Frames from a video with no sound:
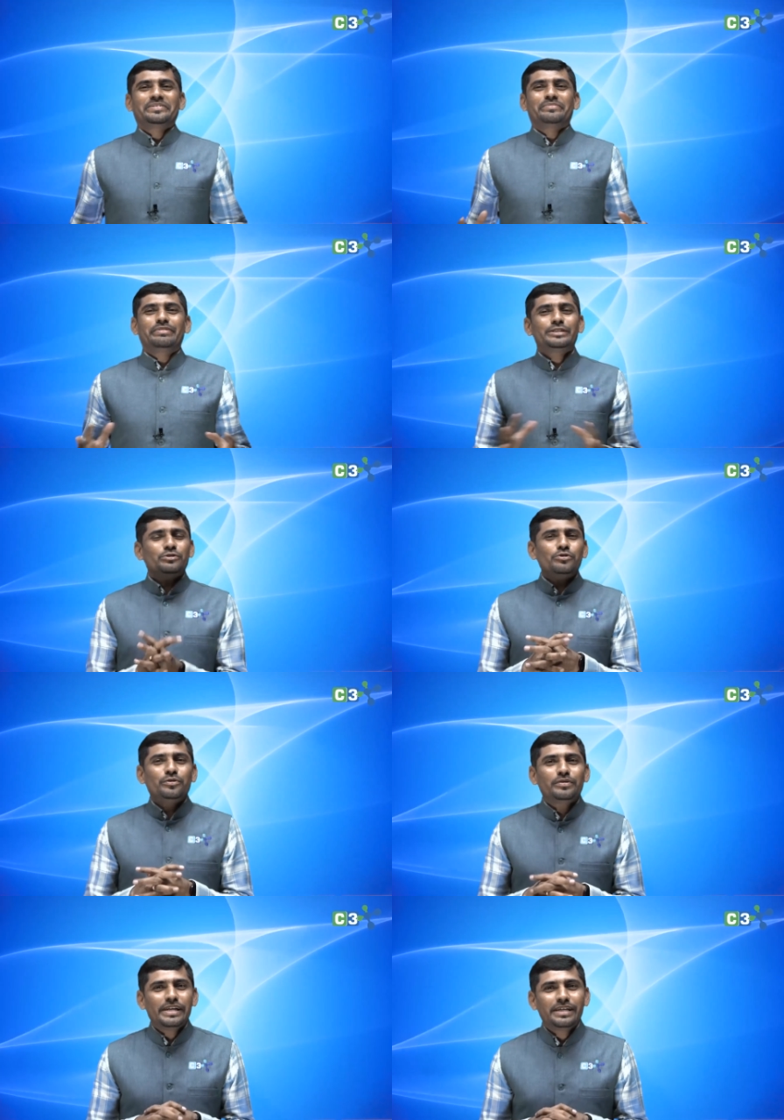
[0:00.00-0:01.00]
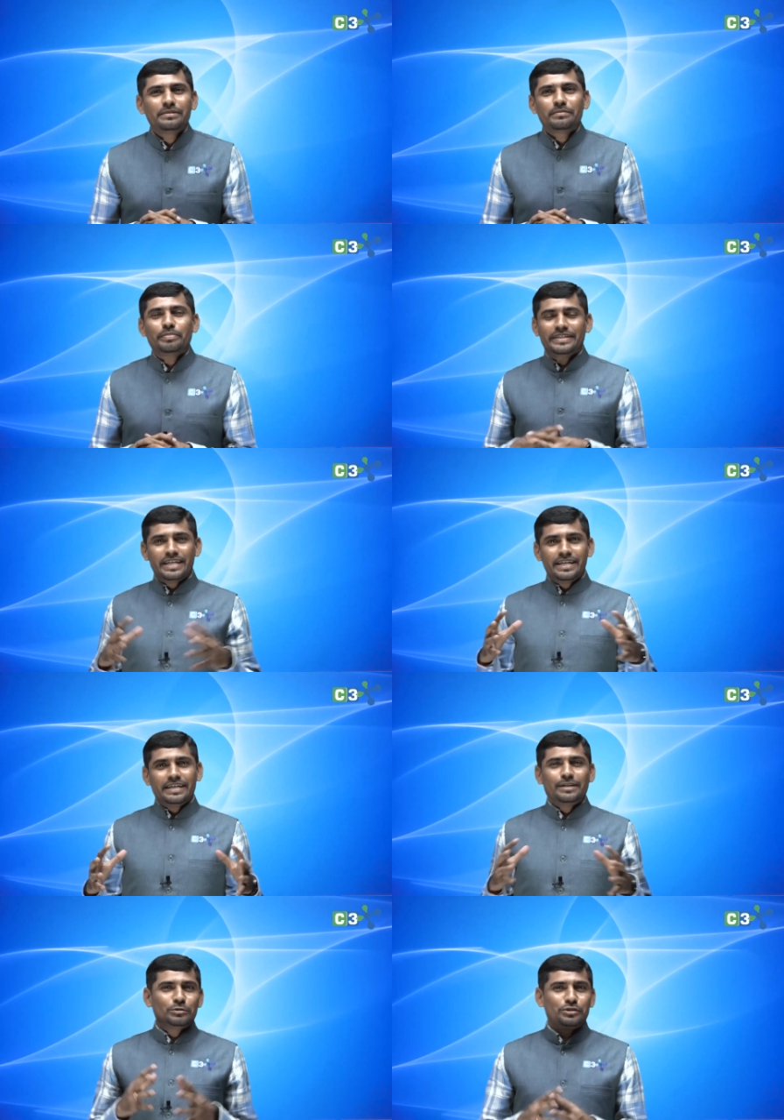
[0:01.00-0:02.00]
बच्चों इन पिछले
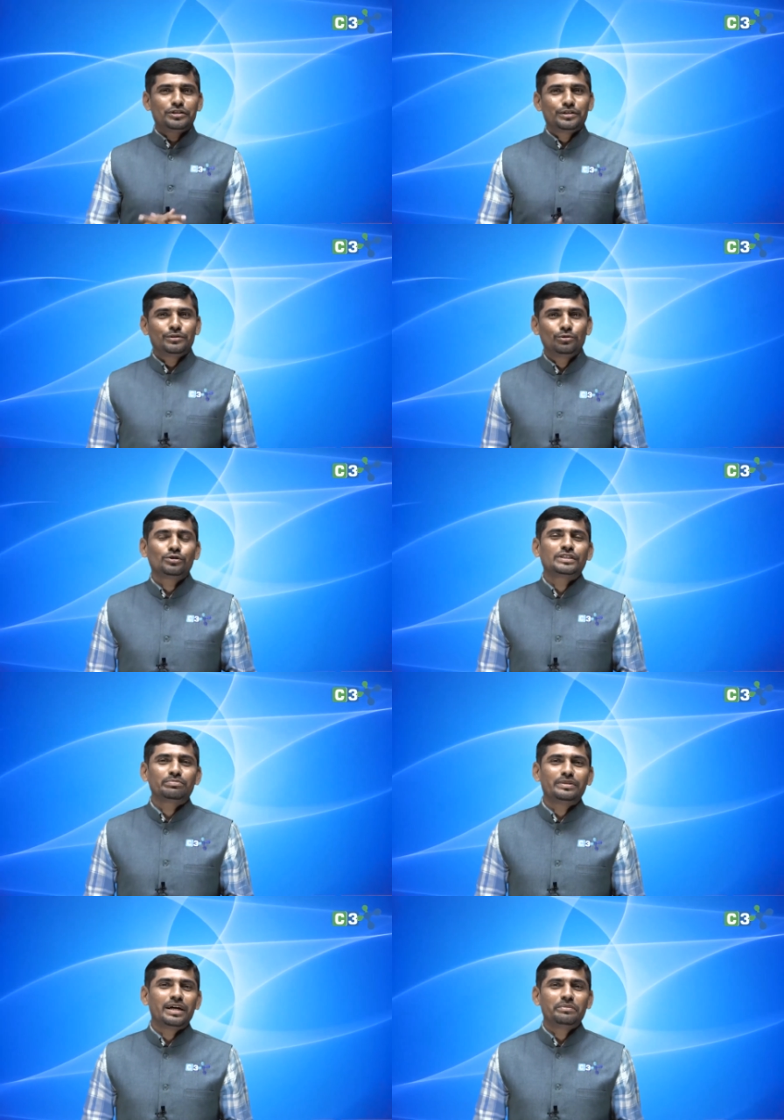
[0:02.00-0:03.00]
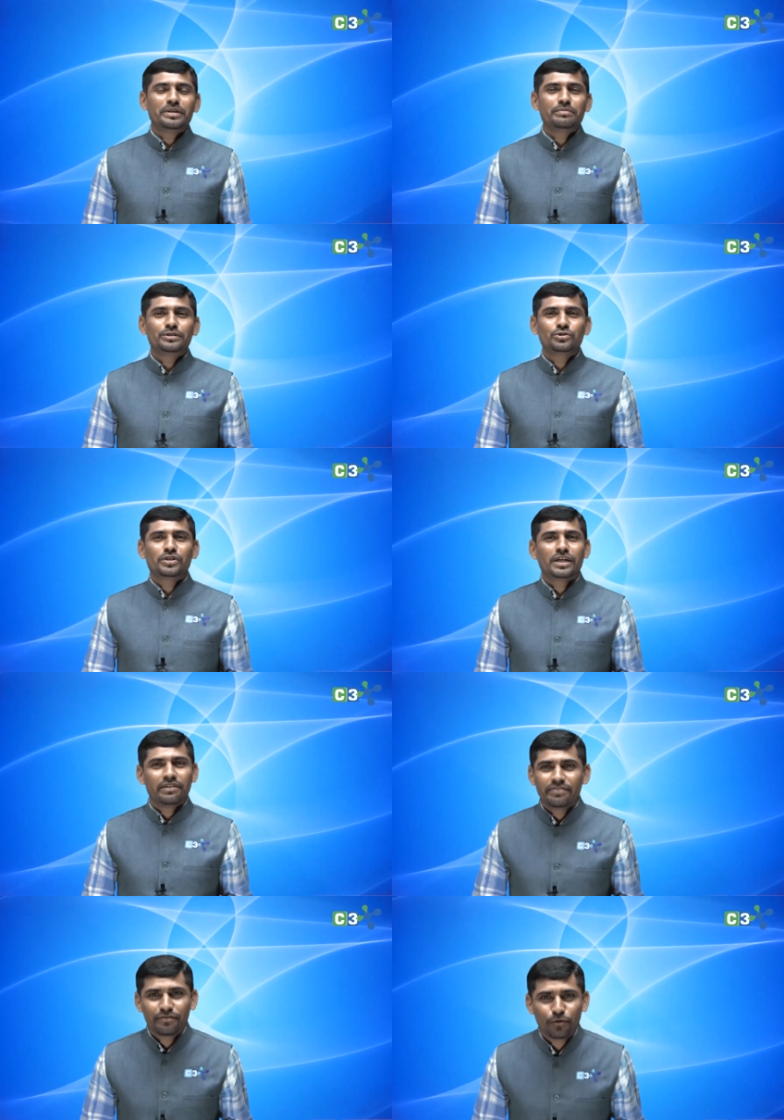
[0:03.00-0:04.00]
कुछ दो सप्ताह में बच्चों के
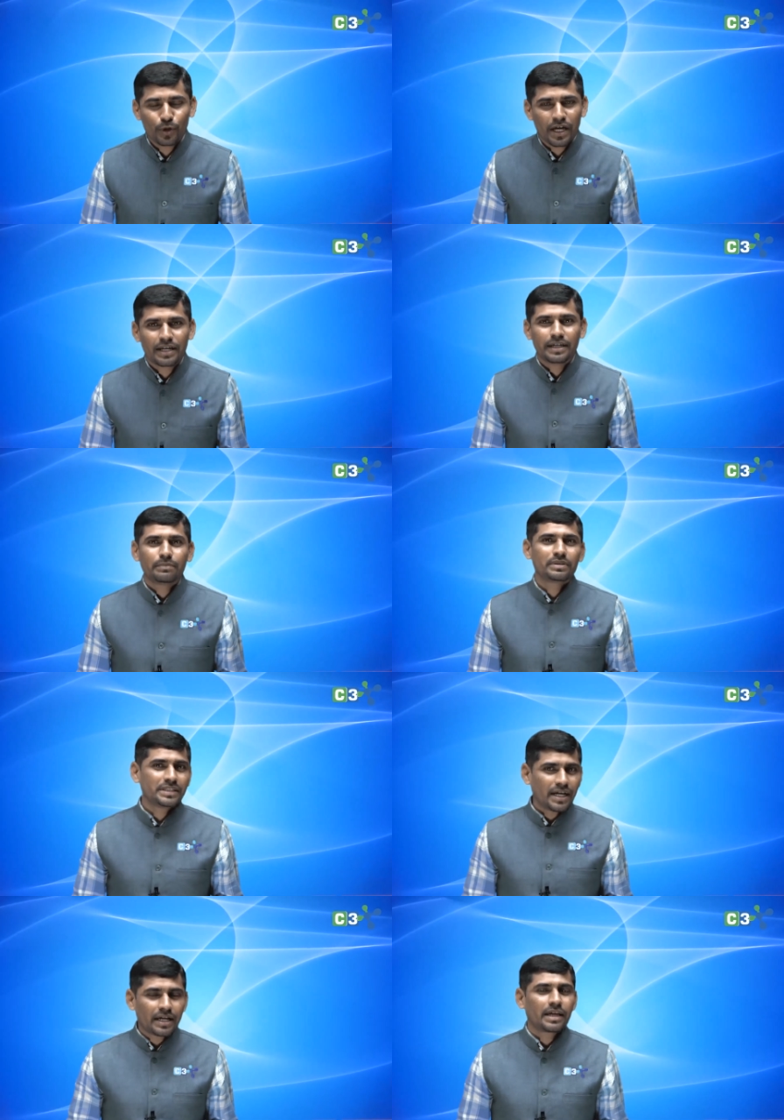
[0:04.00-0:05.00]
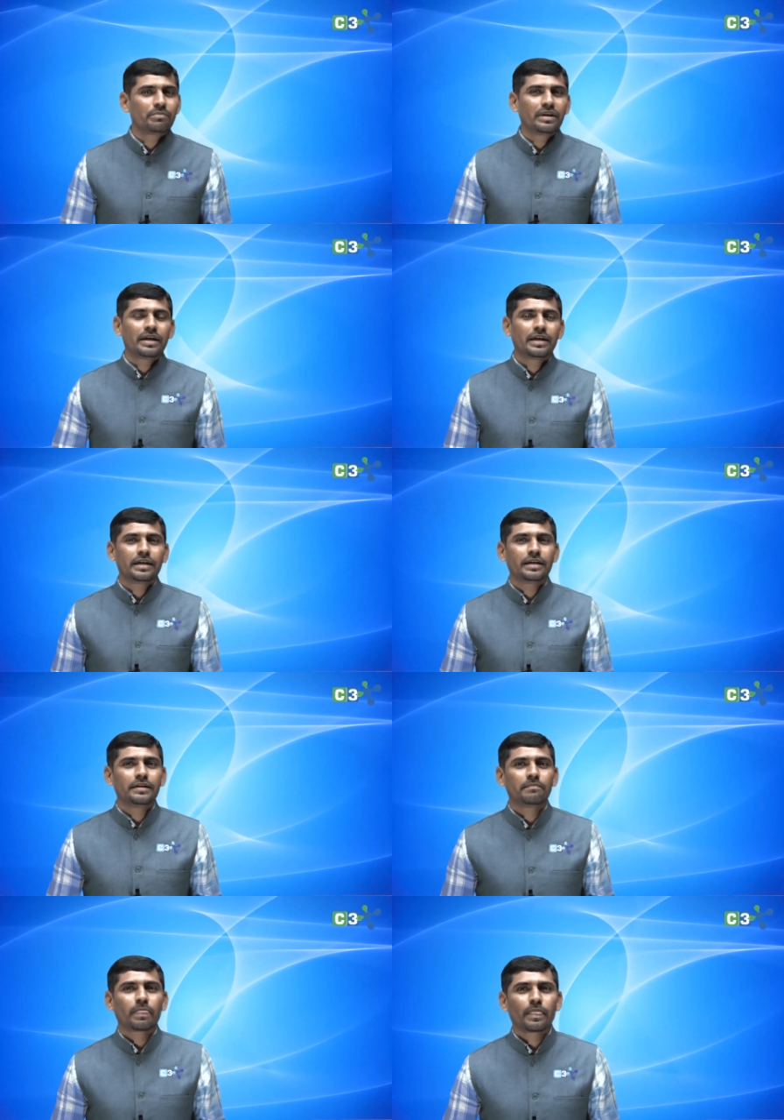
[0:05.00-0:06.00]
काफ़ी फ़ोन आ रहे हैं बच्चे आके मिल रहे
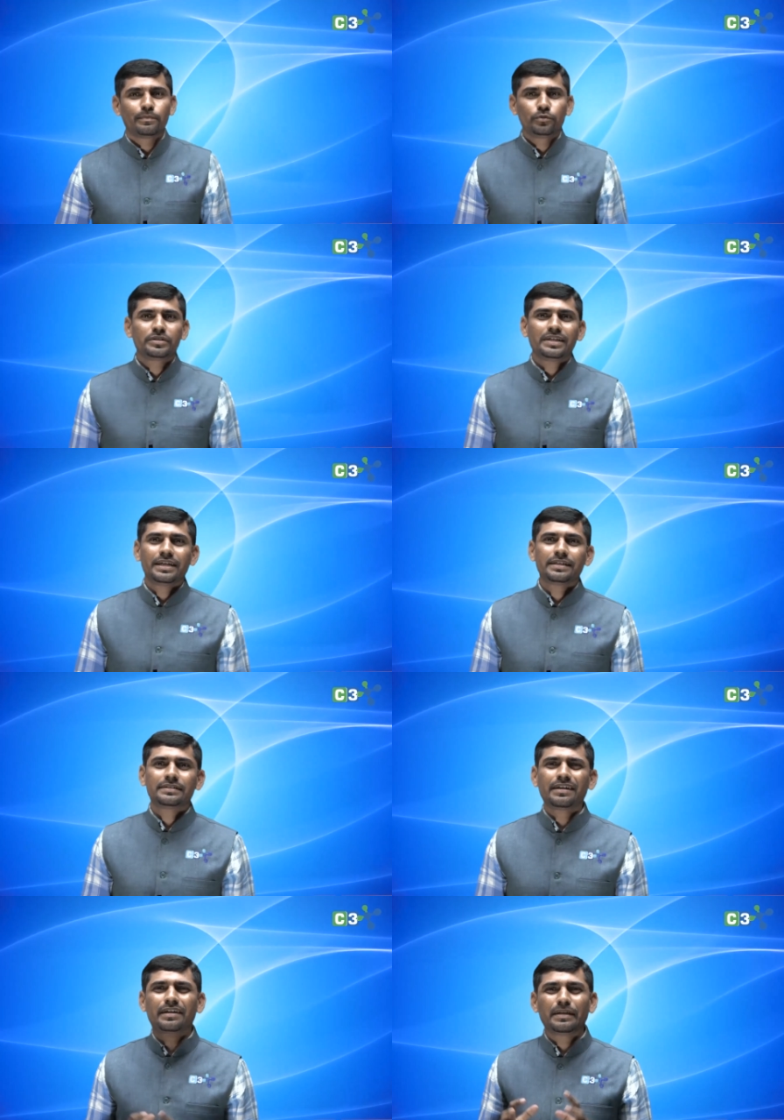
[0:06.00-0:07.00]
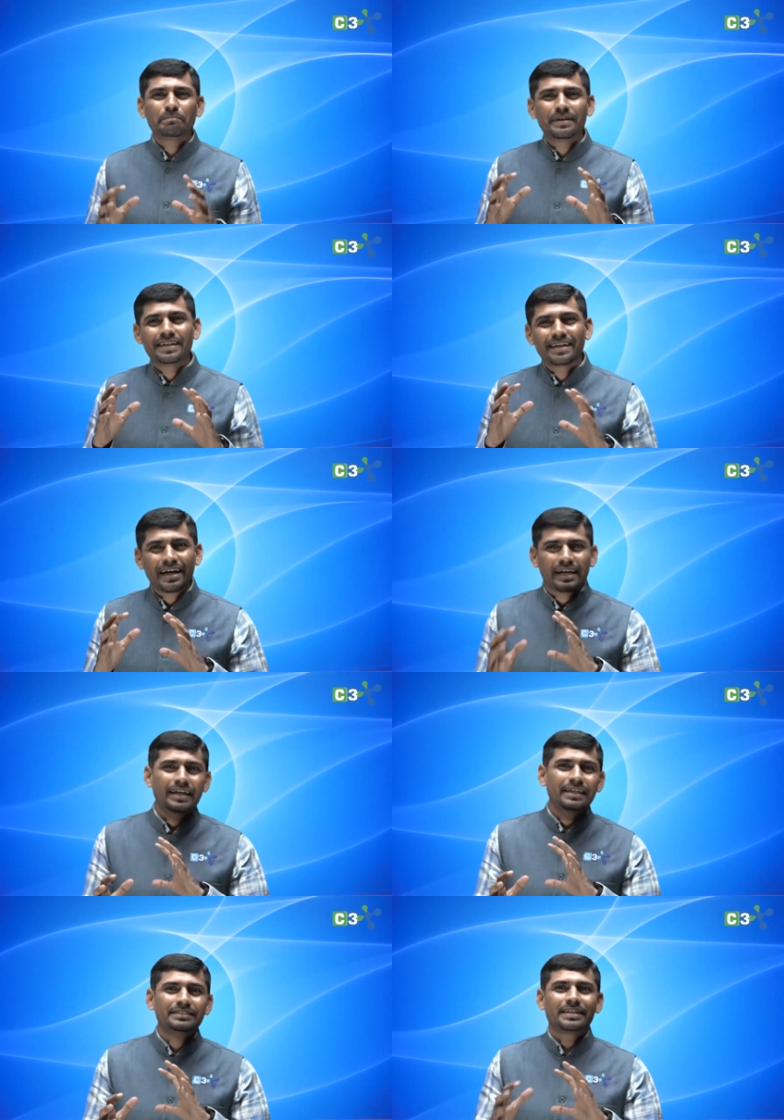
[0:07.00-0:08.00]
हैं पूछ रहे हैं कि सर रिपीट
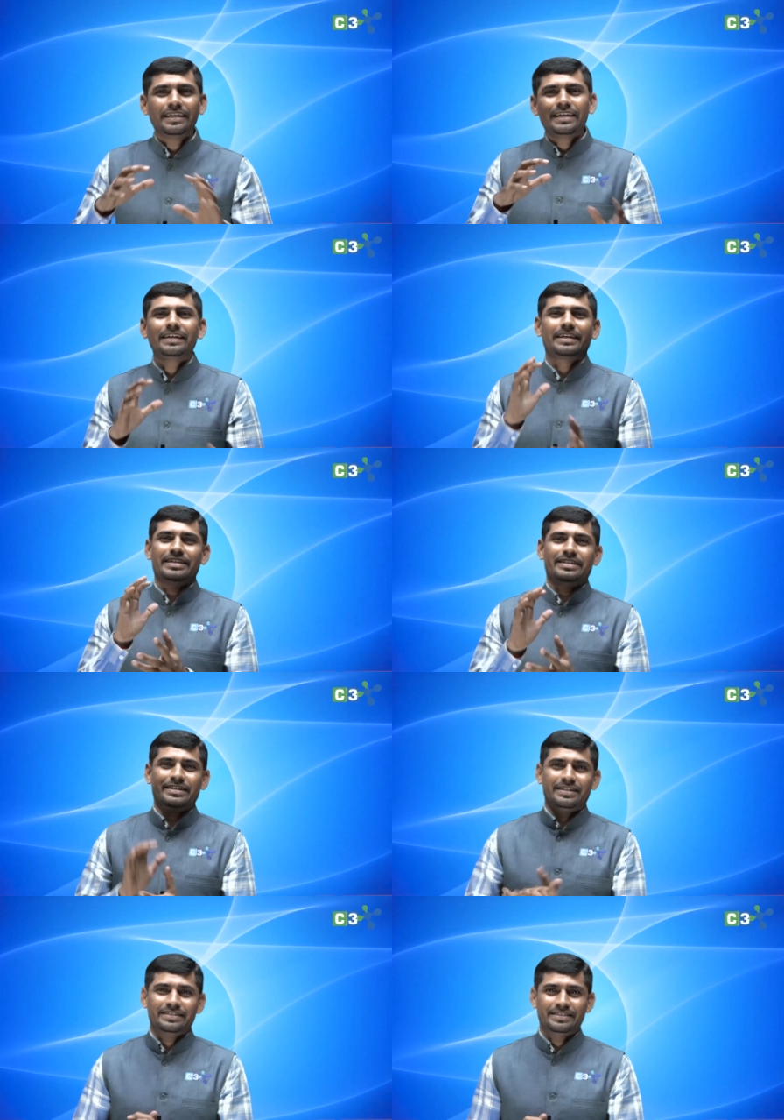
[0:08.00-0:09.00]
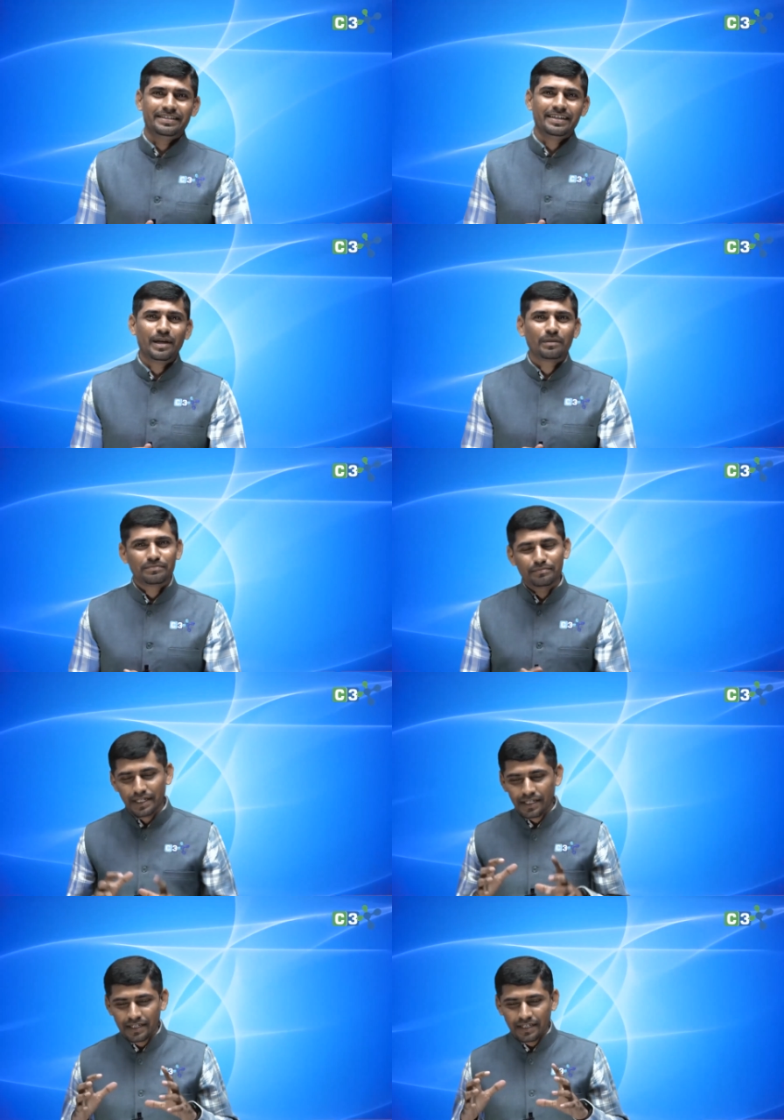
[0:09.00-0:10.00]
करना चाहिए कि नहीं करना चाहिए यार मैंने